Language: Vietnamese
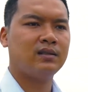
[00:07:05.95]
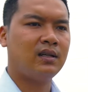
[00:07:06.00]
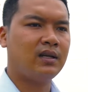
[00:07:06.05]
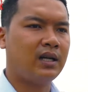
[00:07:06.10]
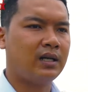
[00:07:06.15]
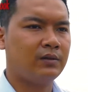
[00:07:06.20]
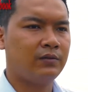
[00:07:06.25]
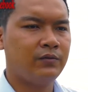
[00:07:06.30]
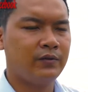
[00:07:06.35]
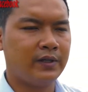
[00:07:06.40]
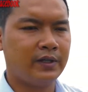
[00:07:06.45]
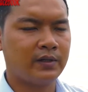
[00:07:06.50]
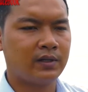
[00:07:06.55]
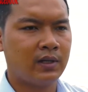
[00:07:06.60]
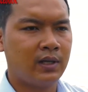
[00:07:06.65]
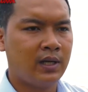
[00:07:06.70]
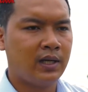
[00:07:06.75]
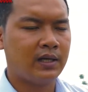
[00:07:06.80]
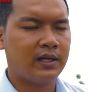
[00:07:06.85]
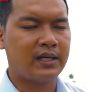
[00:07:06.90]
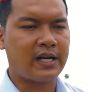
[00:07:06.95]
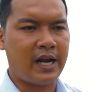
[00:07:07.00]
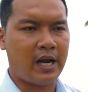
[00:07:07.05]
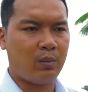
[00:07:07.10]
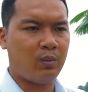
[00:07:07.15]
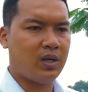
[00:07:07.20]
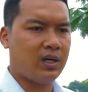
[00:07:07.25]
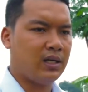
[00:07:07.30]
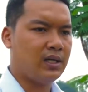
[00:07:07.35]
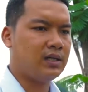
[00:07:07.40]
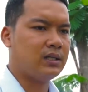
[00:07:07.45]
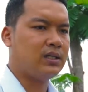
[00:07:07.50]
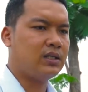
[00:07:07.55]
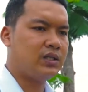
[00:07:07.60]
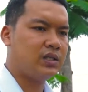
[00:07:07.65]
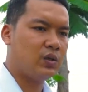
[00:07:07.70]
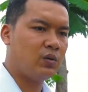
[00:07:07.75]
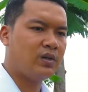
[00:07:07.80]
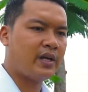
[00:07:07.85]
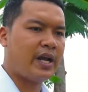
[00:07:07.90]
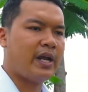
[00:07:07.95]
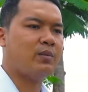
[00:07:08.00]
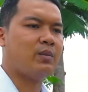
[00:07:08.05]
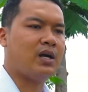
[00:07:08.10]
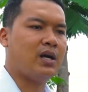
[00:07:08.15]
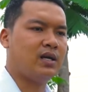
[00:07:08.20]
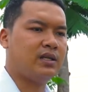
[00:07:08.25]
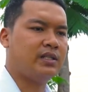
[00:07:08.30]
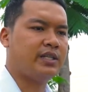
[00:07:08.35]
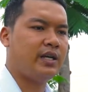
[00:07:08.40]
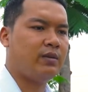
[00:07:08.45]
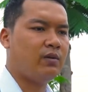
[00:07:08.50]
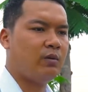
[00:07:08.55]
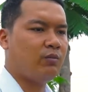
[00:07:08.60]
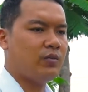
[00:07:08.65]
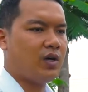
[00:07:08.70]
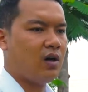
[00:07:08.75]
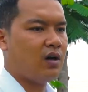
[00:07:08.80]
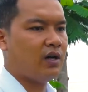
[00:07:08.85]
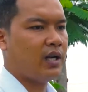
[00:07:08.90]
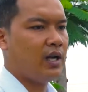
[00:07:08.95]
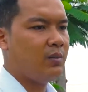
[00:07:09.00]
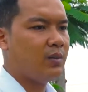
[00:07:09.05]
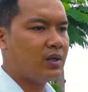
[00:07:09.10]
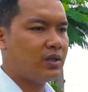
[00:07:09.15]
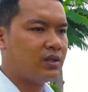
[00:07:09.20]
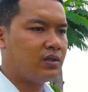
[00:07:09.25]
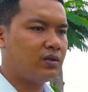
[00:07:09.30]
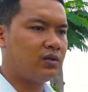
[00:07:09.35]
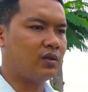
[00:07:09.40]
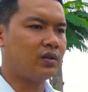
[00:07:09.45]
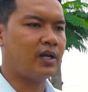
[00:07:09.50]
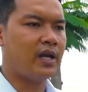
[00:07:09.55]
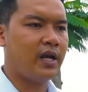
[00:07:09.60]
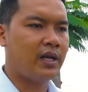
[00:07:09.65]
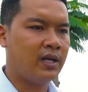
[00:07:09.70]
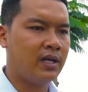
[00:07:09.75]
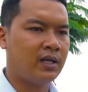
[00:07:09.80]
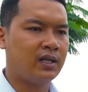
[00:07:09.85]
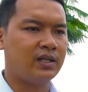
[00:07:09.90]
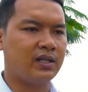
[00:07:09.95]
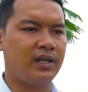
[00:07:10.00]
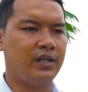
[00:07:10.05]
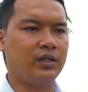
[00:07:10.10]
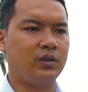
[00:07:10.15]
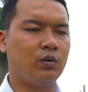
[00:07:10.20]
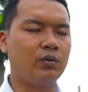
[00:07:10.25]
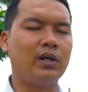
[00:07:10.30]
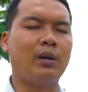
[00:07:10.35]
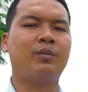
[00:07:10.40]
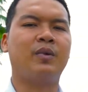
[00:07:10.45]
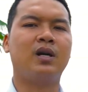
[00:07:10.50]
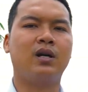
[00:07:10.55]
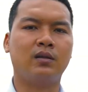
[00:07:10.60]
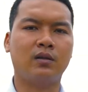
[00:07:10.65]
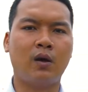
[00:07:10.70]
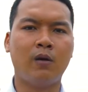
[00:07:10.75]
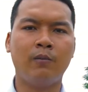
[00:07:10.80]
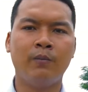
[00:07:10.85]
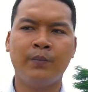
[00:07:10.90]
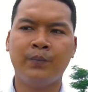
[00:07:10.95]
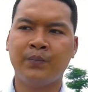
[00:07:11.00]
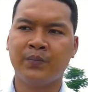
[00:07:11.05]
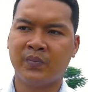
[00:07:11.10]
Cho nên những người khách hàng mình á, xuống đây mà xây phòng trọ để mà cho thuê thì thu nhập rất là tốt.